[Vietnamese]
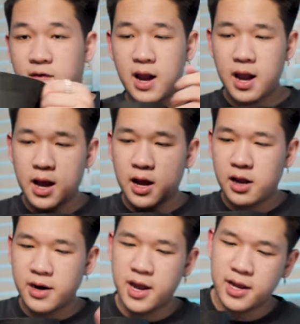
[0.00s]

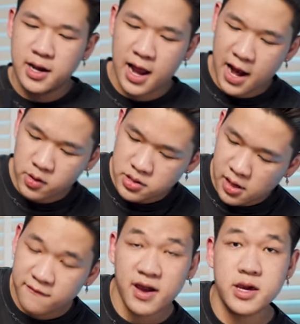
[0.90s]
Và đây là hai đôi
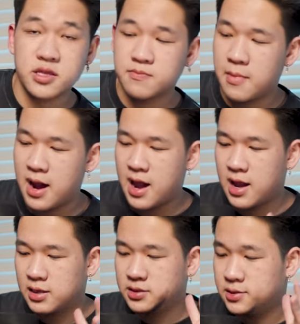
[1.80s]
giày Vans
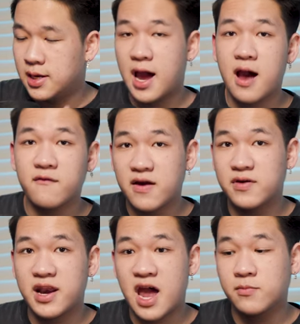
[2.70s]
mà chính hãng Vans
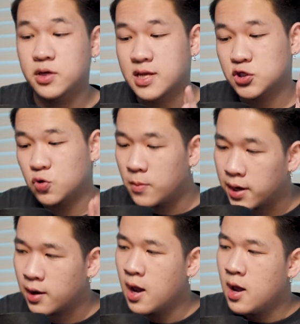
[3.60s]
Việt Nam gửi tặng cho mình.